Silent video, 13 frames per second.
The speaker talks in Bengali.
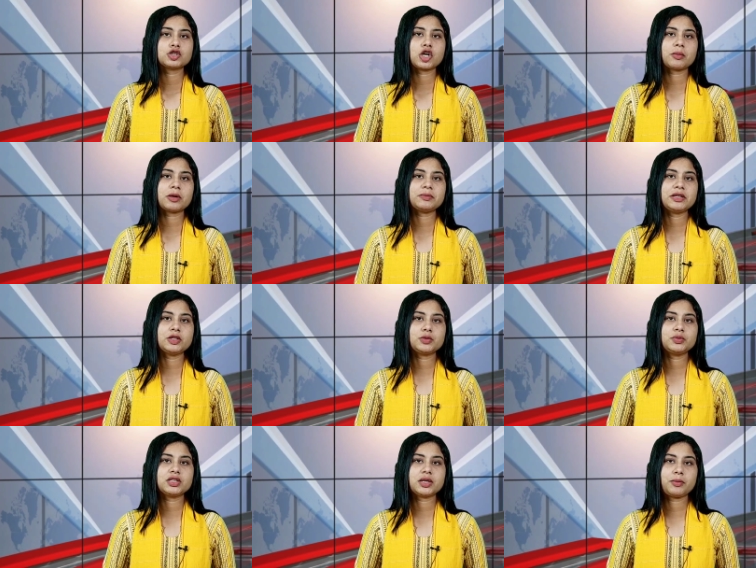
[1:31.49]
সংবাদ
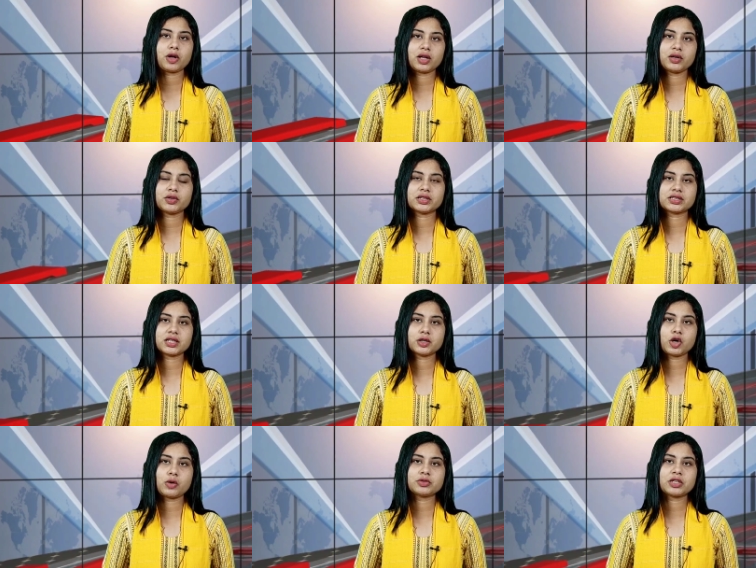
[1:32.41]
বিজ্ঞপ্তিতে বলা হয়েছে
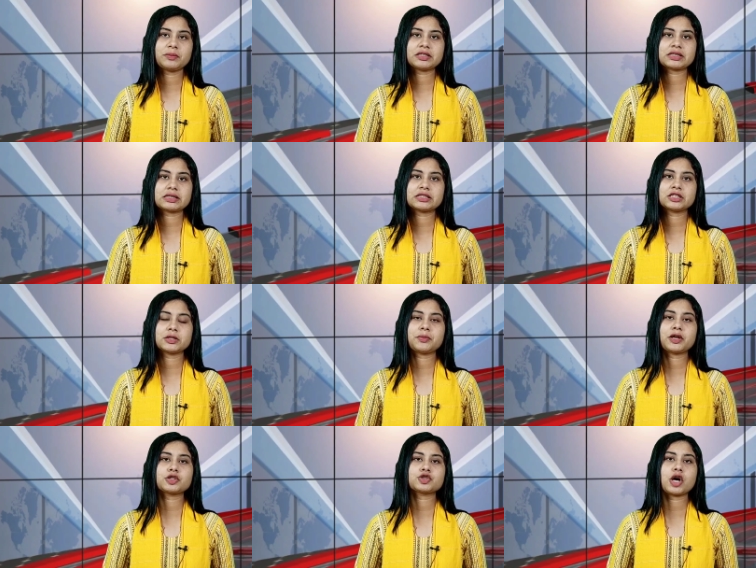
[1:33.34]
রমজান মাসে দেশের
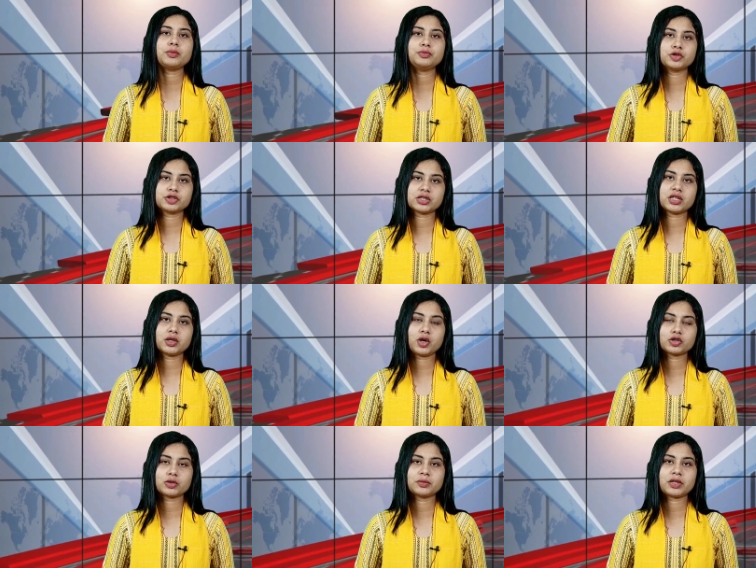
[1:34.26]
প্রায় সব মসজিদে
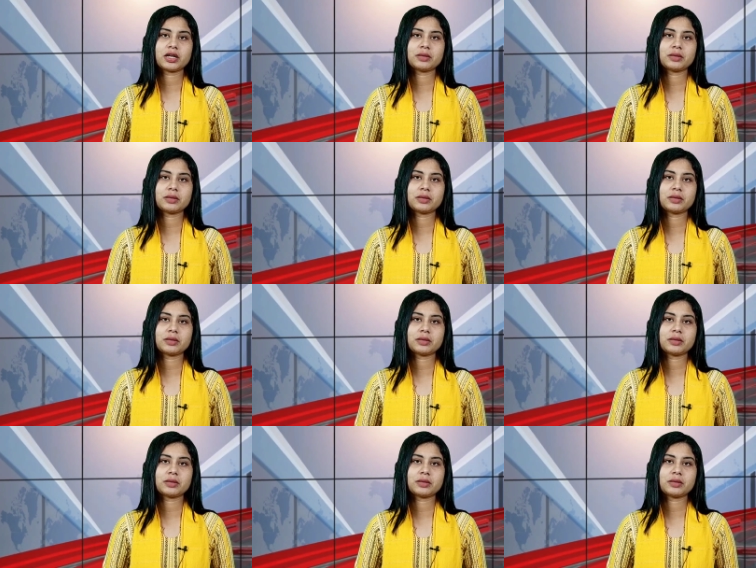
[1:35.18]
খতম